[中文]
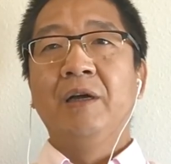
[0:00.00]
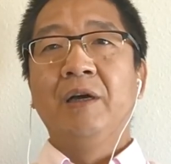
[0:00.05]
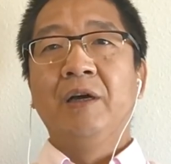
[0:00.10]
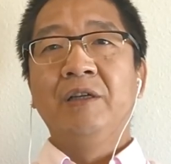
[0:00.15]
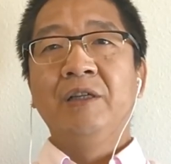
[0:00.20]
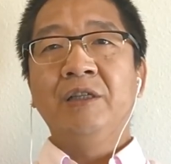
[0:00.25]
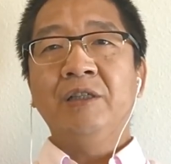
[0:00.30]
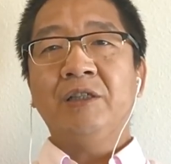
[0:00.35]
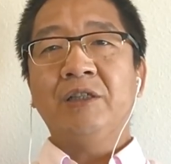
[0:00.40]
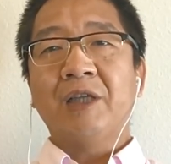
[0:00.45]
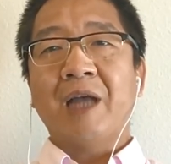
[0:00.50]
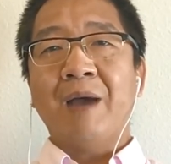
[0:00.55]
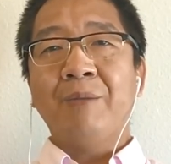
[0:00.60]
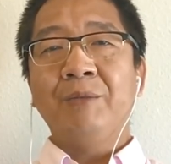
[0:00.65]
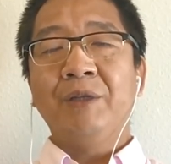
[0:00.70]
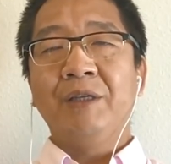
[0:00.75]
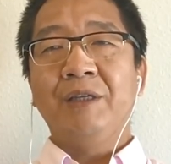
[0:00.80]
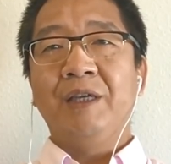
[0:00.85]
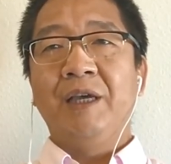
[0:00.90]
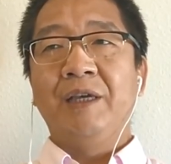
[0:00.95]
因此，他们
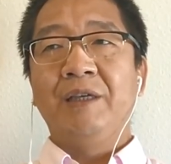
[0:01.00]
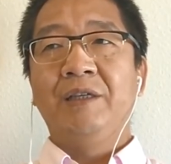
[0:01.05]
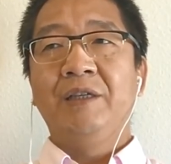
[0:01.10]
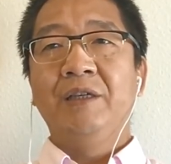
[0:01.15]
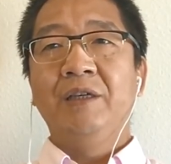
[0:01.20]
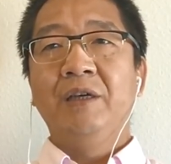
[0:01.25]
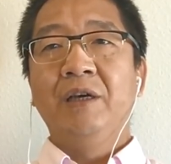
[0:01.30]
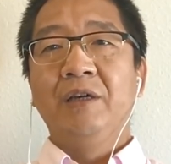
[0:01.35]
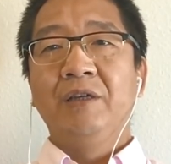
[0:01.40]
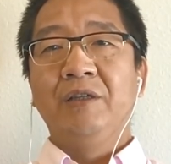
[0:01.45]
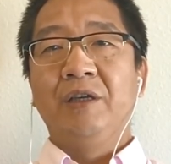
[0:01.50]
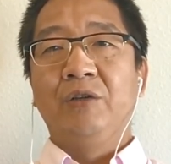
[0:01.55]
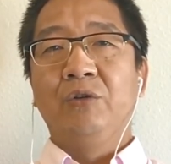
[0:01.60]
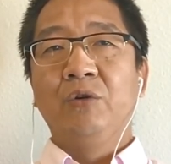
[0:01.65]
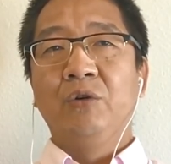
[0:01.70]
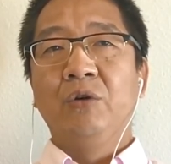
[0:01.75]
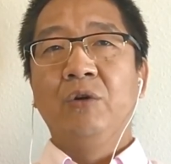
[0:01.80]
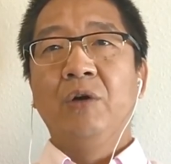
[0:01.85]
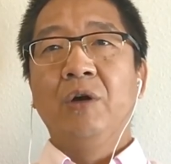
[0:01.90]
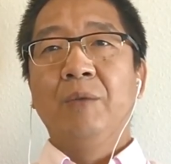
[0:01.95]
的野心也
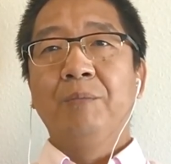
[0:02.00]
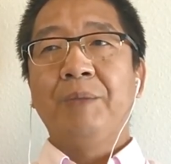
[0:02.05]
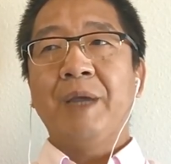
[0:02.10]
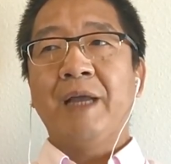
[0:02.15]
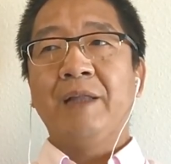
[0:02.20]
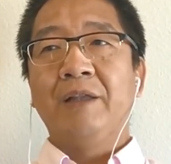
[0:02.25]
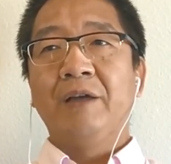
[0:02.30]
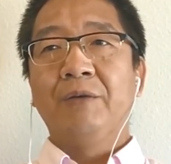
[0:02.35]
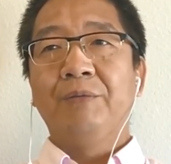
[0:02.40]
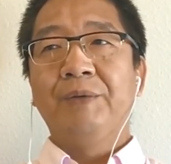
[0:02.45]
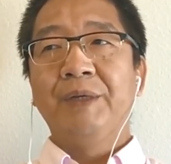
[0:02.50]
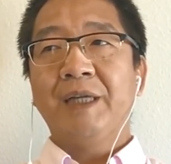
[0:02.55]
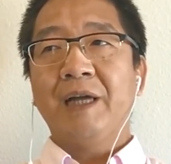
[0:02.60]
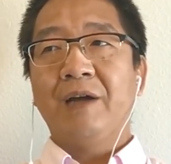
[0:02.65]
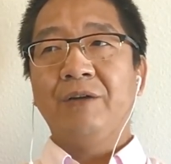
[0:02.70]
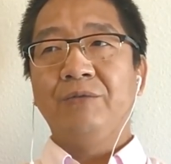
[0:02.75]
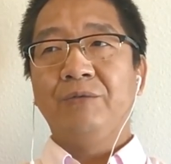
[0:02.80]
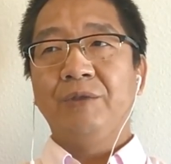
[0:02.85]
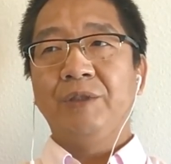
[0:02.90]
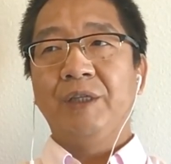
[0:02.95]
就变得非
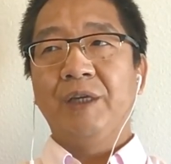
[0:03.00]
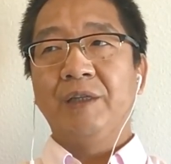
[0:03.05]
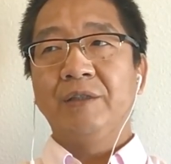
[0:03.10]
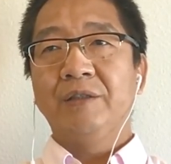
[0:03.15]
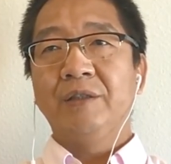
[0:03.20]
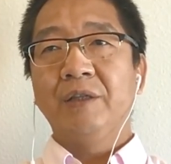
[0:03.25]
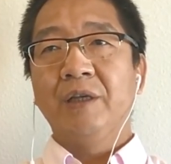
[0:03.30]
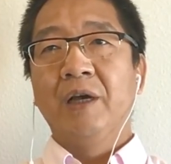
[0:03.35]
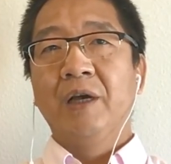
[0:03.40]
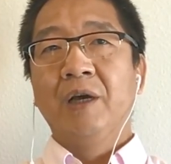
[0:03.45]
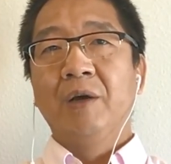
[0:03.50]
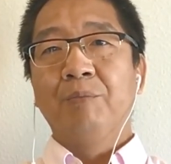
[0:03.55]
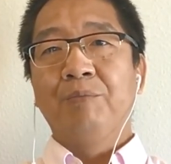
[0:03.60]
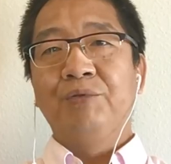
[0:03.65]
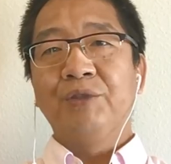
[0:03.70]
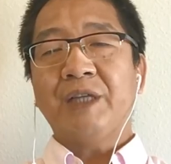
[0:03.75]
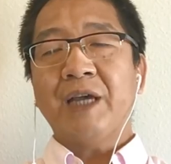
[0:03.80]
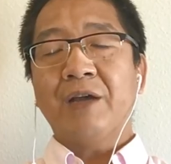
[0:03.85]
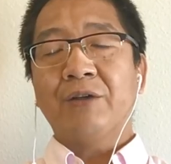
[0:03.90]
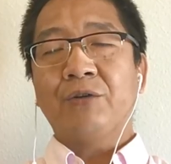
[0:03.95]
常有节制，
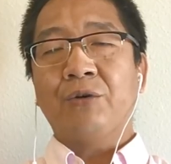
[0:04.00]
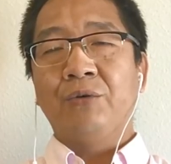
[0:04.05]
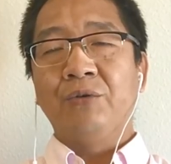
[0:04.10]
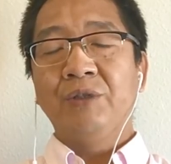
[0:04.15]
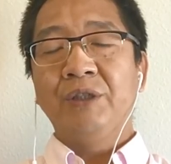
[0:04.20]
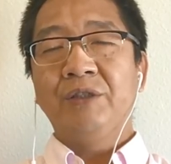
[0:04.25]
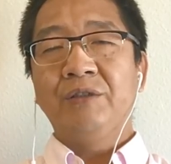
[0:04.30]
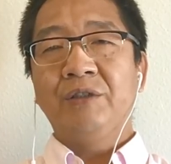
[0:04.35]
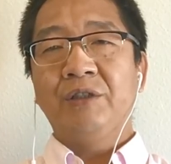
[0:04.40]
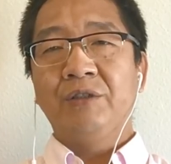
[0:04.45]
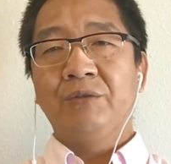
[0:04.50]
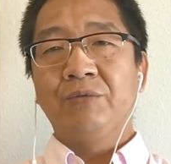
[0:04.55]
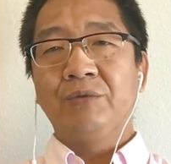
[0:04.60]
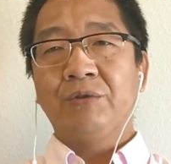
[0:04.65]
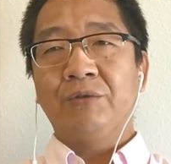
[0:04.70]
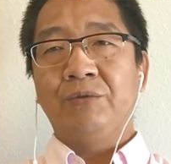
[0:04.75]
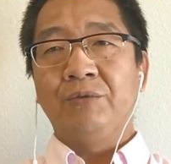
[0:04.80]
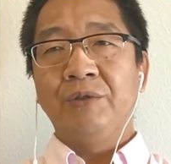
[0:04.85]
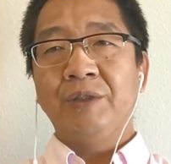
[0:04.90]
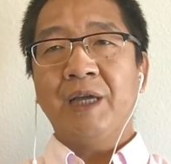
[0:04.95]
不再重企图
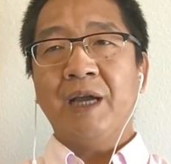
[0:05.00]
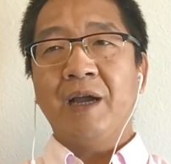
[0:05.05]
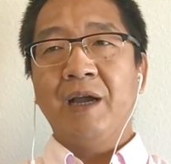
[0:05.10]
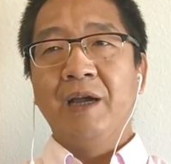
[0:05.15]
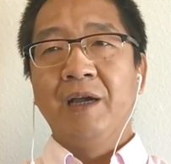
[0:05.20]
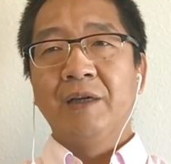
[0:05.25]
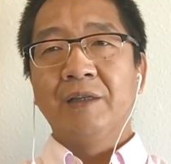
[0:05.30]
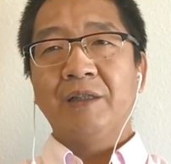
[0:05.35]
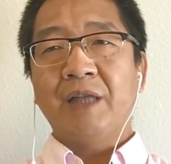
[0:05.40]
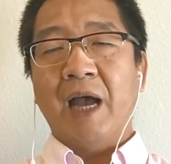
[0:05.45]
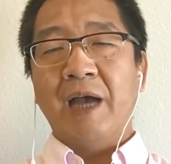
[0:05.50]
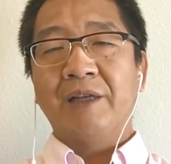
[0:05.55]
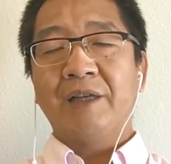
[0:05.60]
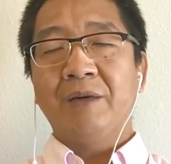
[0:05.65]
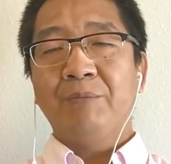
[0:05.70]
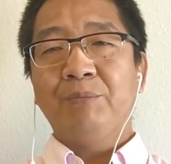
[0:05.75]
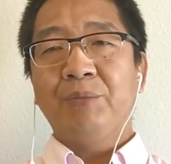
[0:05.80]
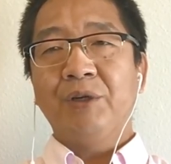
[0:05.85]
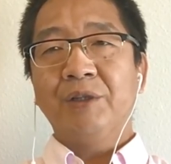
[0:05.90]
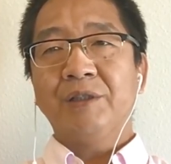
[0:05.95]
重现撒
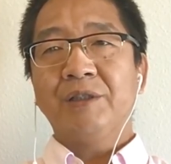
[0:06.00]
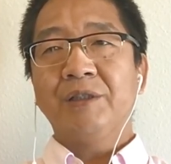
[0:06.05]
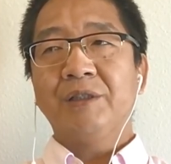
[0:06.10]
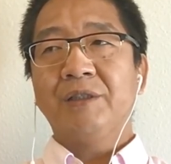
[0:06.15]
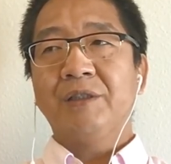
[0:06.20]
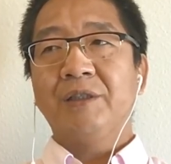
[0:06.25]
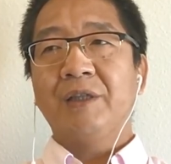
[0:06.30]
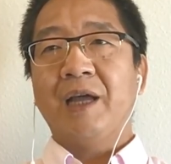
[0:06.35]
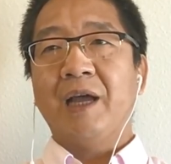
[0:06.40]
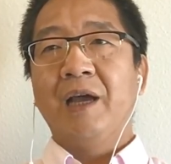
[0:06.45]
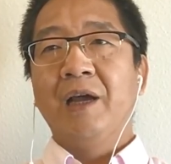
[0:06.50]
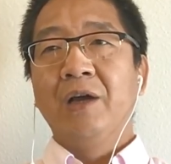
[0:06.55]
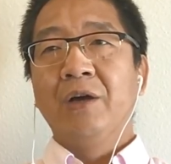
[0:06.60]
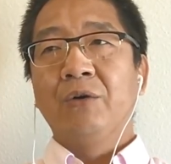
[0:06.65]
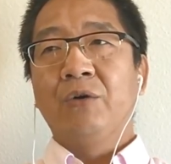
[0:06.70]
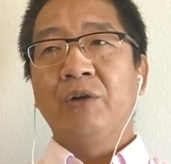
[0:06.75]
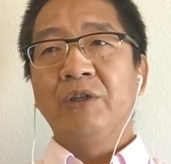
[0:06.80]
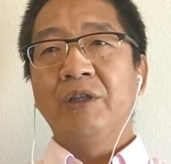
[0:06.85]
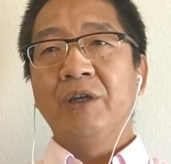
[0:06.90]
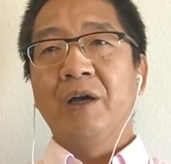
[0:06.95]
桑波斯时代
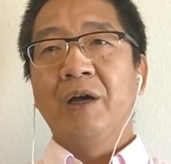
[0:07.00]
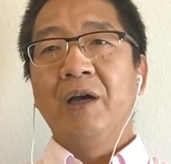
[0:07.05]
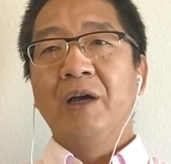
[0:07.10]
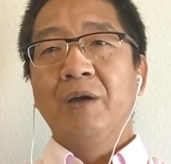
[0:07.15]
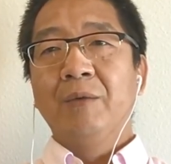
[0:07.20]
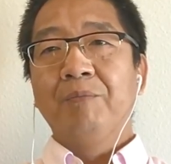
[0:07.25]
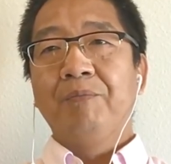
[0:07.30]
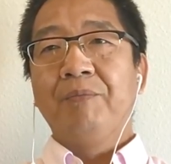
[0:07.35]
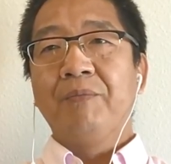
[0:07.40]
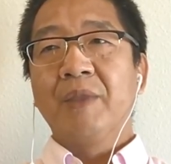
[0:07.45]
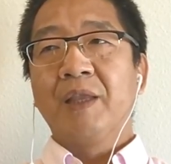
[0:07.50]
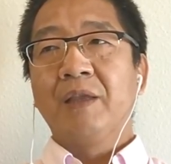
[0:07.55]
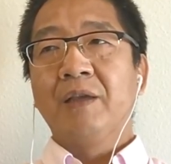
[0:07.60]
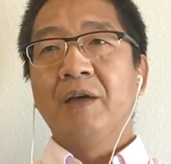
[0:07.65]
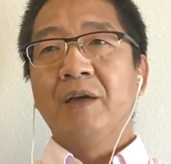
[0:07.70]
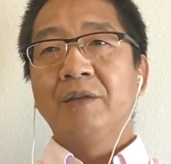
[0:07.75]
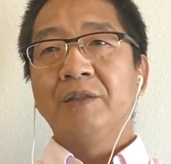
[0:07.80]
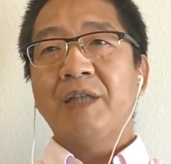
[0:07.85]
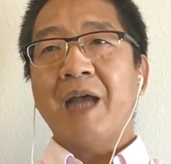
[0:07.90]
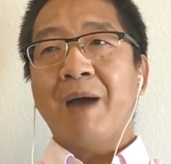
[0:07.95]
或者
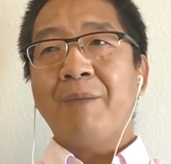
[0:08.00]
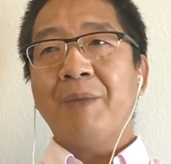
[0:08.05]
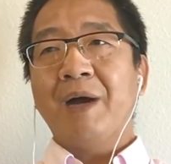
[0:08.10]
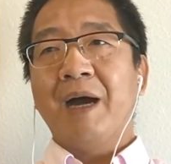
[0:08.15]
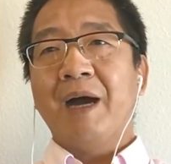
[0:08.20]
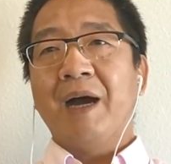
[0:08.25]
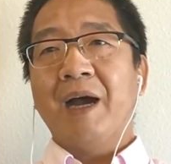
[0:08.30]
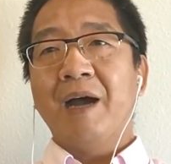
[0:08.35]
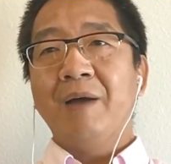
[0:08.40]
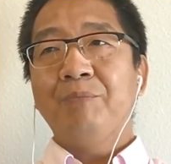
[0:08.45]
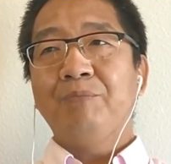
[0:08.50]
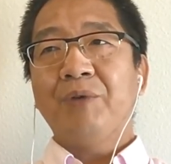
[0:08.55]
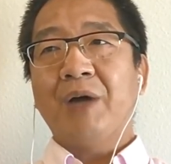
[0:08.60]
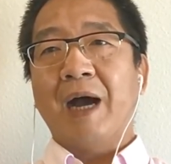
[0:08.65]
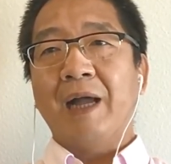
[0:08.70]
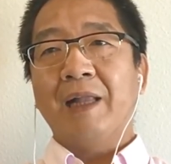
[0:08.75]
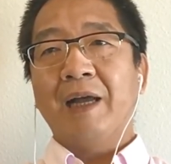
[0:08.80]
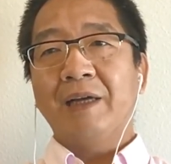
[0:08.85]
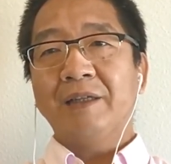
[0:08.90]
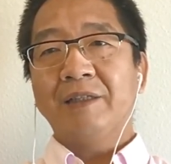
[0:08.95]
沙曼罕布
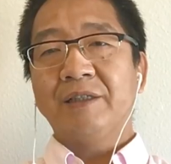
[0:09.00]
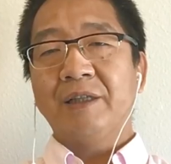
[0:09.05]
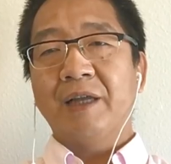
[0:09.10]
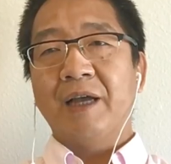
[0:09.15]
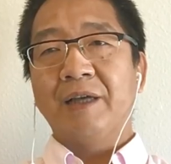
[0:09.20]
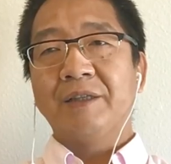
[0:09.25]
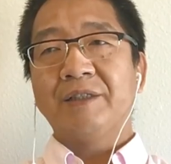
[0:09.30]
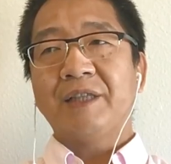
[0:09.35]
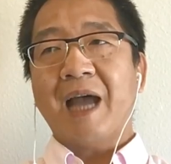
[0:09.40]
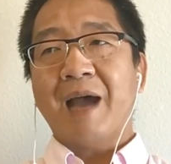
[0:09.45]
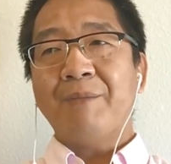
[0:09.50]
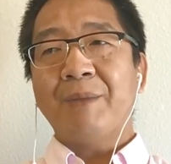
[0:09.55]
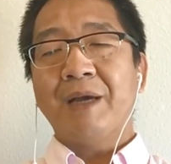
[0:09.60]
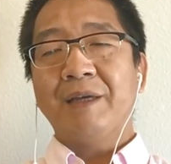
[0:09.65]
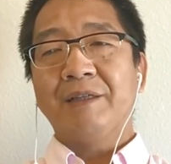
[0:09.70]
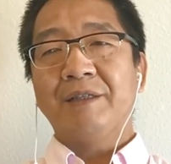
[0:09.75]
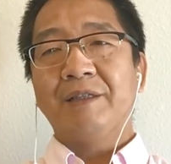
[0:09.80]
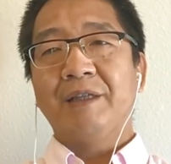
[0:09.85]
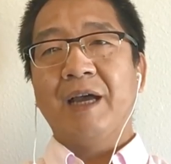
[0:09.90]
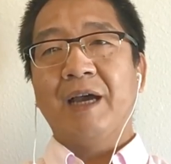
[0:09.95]
哈拉时代、沙曼
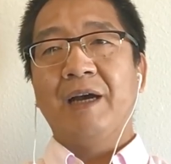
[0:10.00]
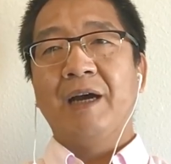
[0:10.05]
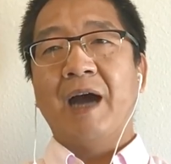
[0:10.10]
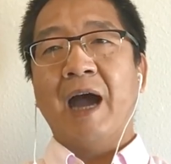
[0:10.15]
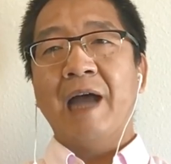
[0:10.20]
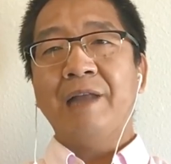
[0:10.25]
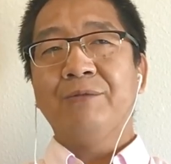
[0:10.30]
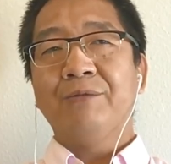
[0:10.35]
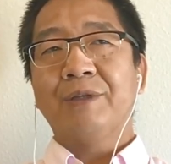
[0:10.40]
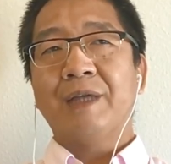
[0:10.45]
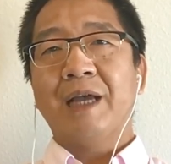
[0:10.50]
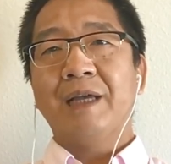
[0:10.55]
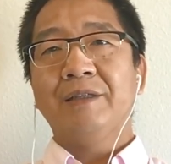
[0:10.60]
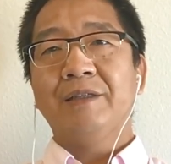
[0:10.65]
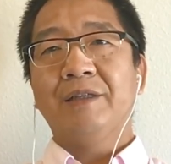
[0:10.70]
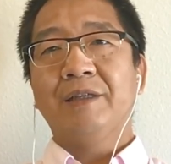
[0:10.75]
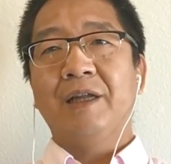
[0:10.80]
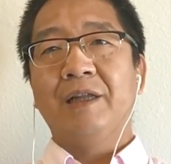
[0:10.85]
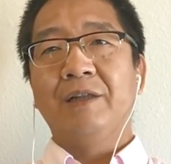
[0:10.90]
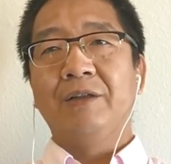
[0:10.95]
时代和安禄山
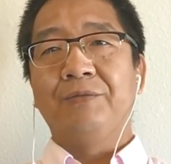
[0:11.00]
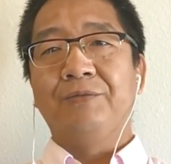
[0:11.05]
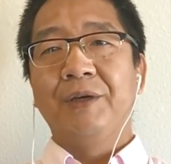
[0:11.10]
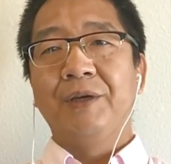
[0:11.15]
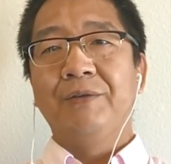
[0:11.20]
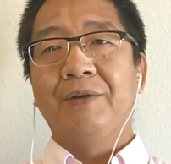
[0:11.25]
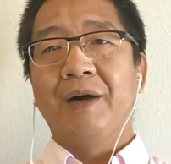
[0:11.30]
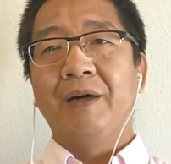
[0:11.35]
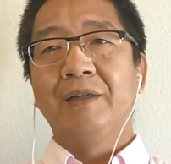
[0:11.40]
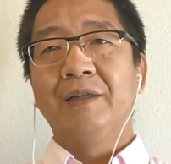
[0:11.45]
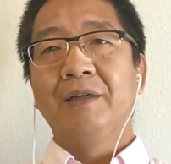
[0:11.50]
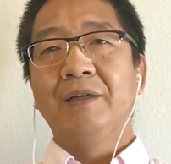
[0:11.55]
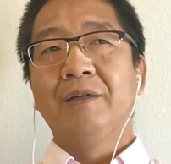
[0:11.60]
时代的辉煌了。